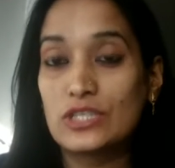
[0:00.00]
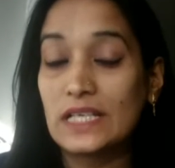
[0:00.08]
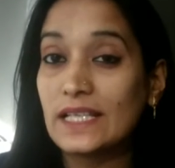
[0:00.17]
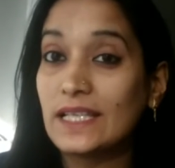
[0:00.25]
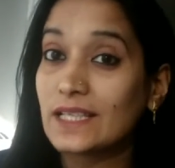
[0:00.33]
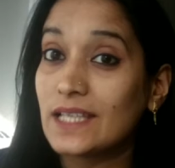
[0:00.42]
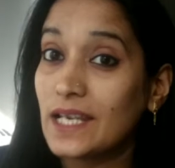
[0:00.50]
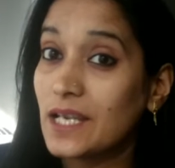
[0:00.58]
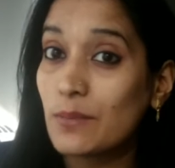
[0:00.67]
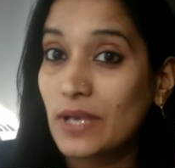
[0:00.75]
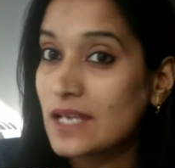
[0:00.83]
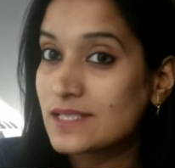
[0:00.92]
तो चलिए देखते हैं
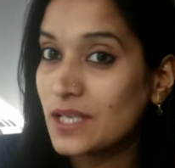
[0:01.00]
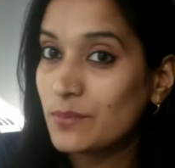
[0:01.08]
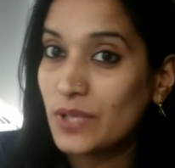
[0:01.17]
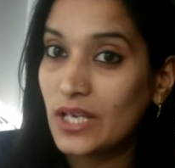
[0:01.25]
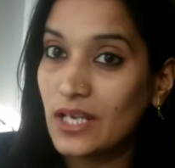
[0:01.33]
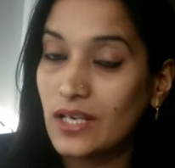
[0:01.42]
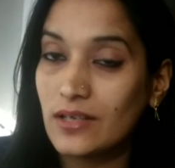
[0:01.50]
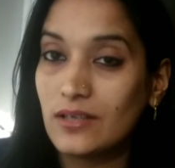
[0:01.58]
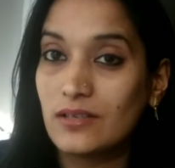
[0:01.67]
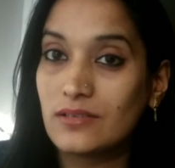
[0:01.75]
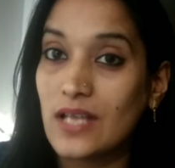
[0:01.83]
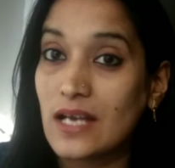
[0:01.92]
कि हम कैसे अपने
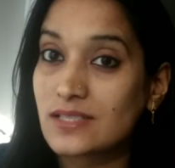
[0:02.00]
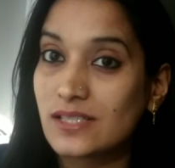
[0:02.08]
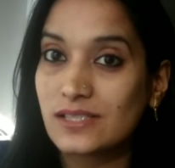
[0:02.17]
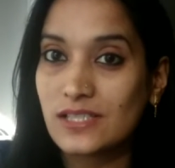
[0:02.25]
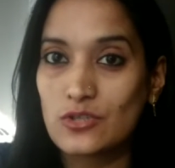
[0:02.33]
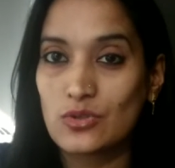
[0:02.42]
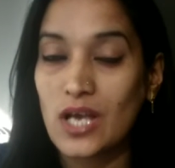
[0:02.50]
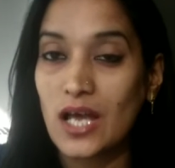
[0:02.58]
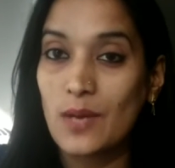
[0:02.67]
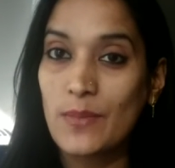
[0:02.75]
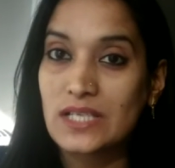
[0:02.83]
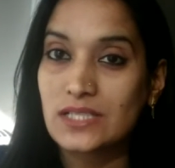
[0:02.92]
डार्क सर्कल से
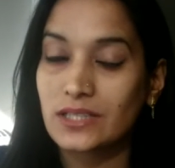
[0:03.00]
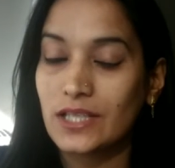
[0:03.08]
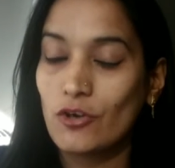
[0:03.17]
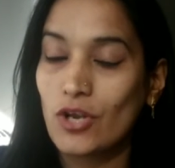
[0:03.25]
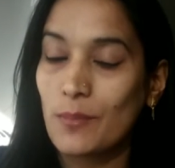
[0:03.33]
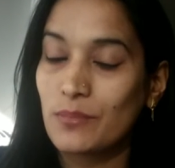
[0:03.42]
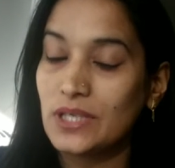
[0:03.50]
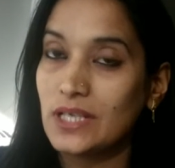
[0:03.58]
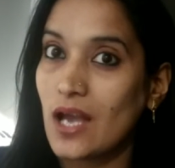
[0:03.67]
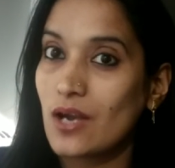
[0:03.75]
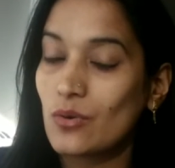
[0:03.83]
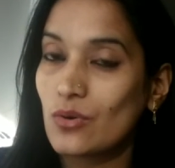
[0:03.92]
छुटकारा पा सकते हैं और
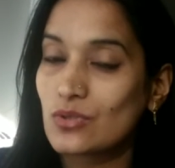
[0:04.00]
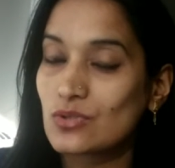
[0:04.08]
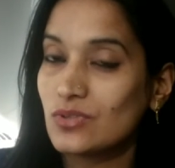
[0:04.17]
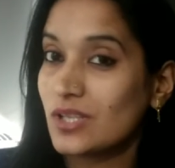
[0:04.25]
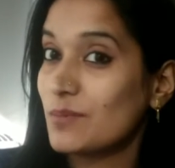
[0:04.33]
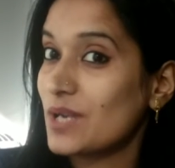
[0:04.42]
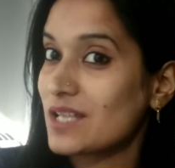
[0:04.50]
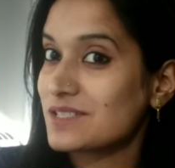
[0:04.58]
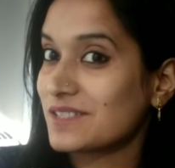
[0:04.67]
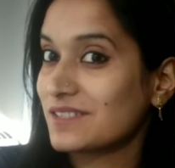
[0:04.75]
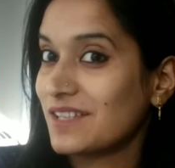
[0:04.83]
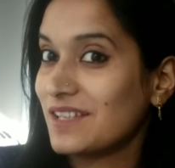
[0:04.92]
अपनी आँखों को सुंदर बना
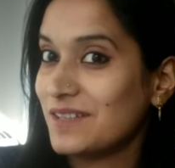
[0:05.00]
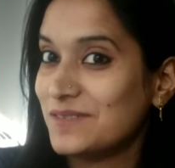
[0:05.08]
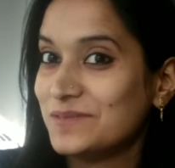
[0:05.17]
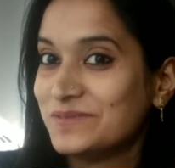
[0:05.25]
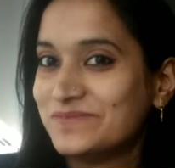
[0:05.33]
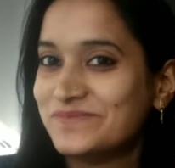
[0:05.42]
सकते हैं